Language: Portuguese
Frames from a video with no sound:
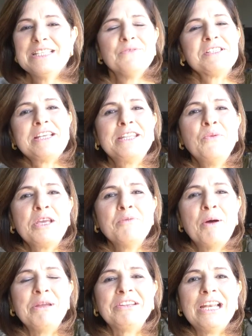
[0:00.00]
Se você tem um
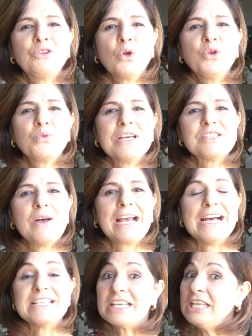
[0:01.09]
equipamento eletrônico na sua
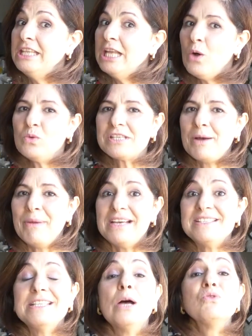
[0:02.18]
casa que não usa
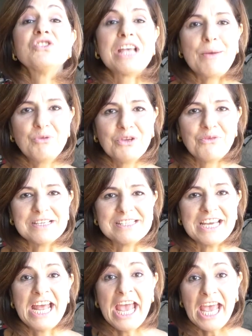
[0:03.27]
mais e não sabe o que
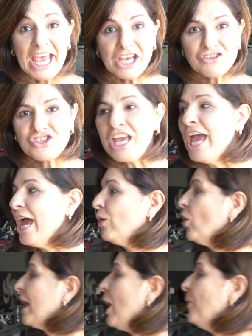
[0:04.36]
fazer, este é o
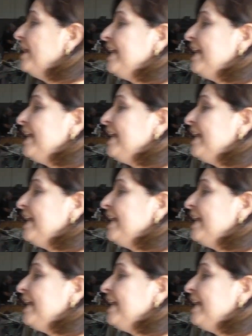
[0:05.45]
local